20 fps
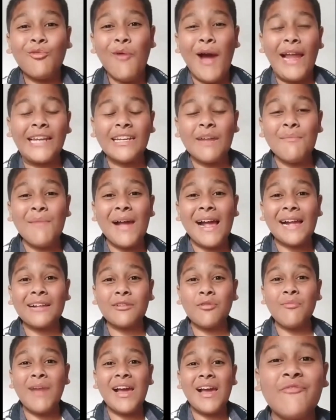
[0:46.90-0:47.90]
वेलकम
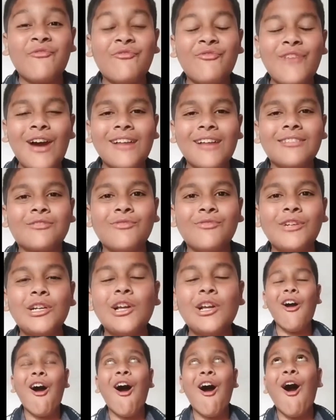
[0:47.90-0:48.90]
बैक टू माय
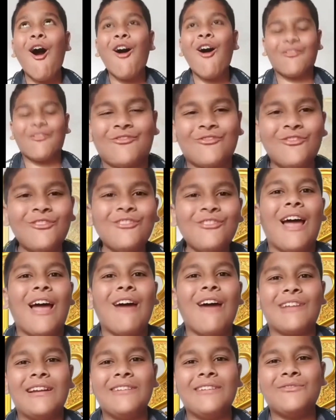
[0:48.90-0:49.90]
फर्स्ट वीडियो
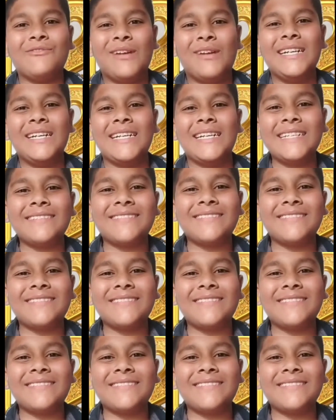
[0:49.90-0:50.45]
ऑफ